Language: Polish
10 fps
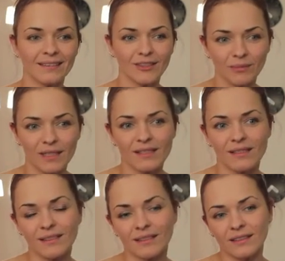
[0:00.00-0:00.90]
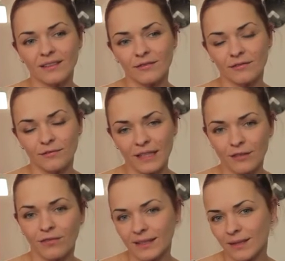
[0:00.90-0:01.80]
Natomiast fakt
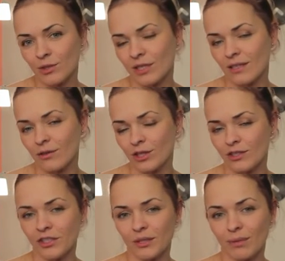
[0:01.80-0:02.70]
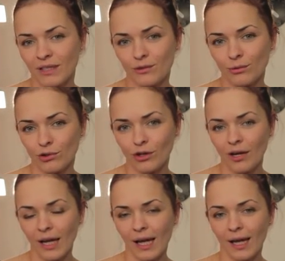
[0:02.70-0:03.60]
fakt faktem, że zaoszczędzicie bardzo dużo
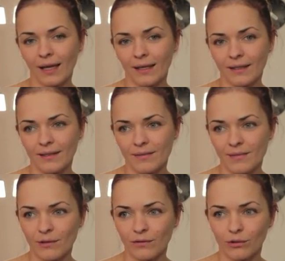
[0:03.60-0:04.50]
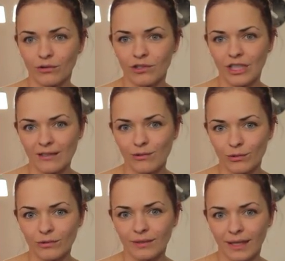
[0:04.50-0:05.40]
e, zarówno
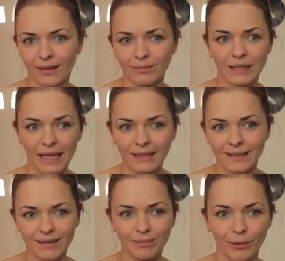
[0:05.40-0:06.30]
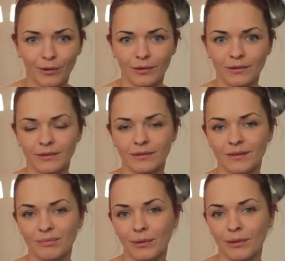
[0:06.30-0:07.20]
czasu na bieganie po,
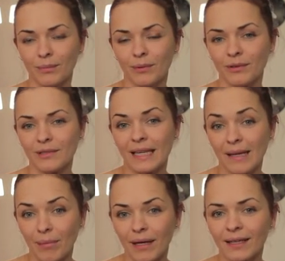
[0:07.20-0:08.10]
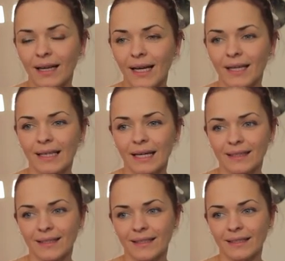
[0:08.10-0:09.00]
e, po, po sklepach,
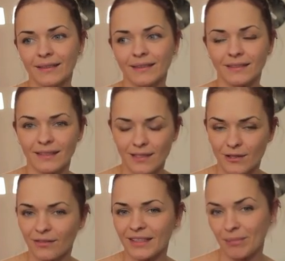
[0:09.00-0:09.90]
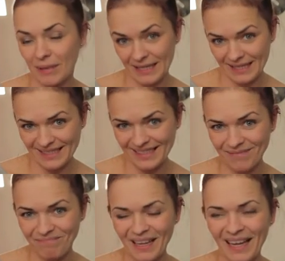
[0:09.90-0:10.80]
jak i e, zdecydowanie pieniędzy.